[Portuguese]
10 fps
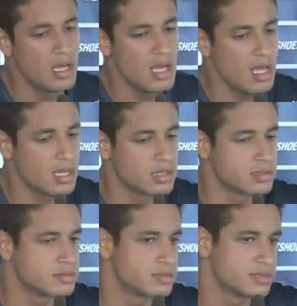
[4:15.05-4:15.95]

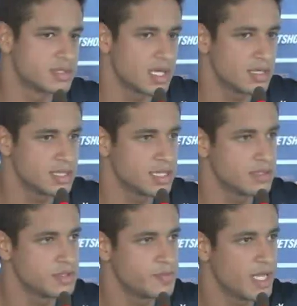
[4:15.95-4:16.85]
É, certo a
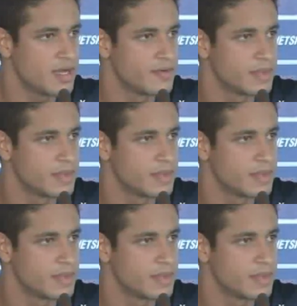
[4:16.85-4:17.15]
gente não esperava,